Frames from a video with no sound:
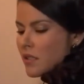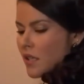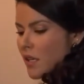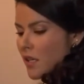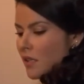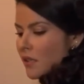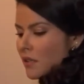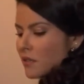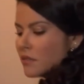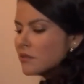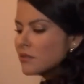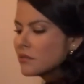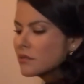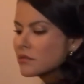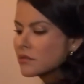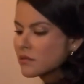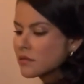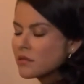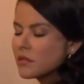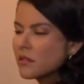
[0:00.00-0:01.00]
Sí,
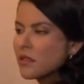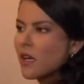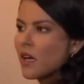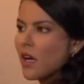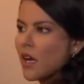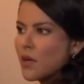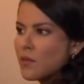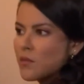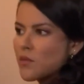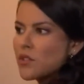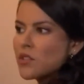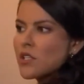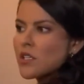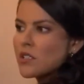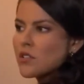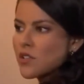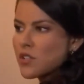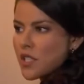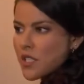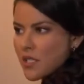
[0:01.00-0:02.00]
hay
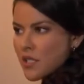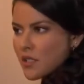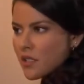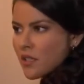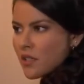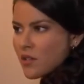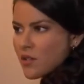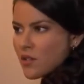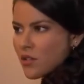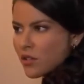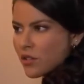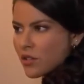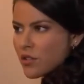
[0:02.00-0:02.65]
muchas cosas entre